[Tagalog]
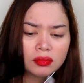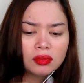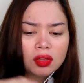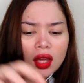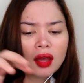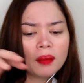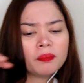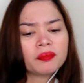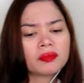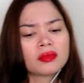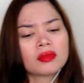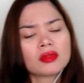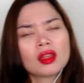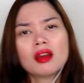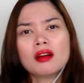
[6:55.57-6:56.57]
Hindi.
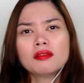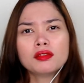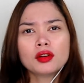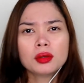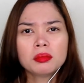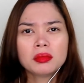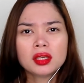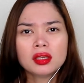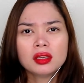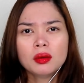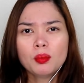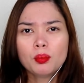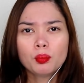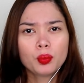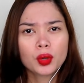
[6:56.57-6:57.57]
For me,
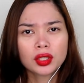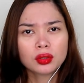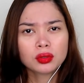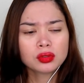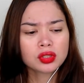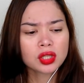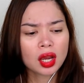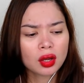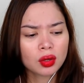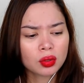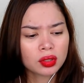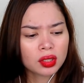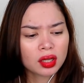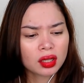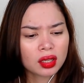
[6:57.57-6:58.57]
puwertong
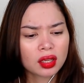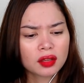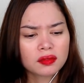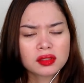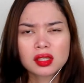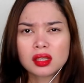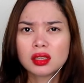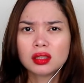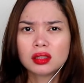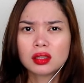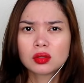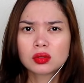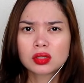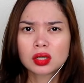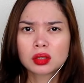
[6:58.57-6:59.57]
tsako na KFC, hindi
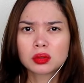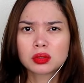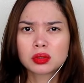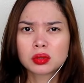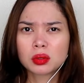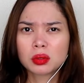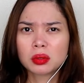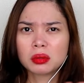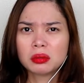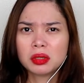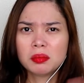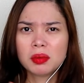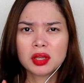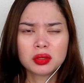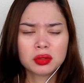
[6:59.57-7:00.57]
ko siya gusto.
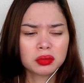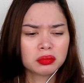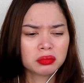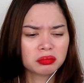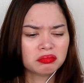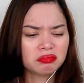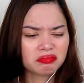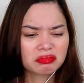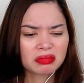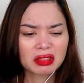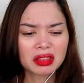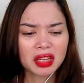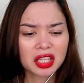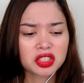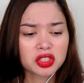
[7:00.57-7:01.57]
Iba yung
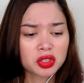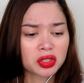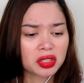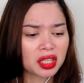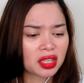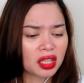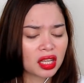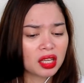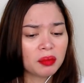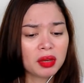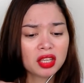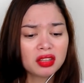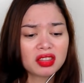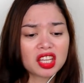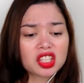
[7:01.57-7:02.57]
texture na, iba
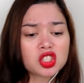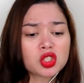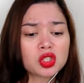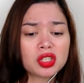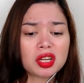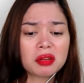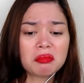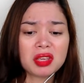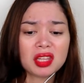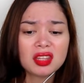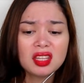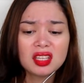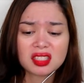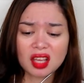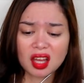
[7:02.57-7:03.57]
yung texture ng meat
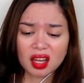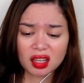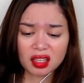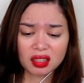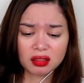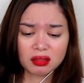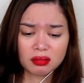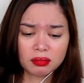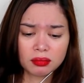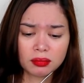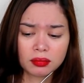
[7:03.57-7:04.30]
niya sa akin.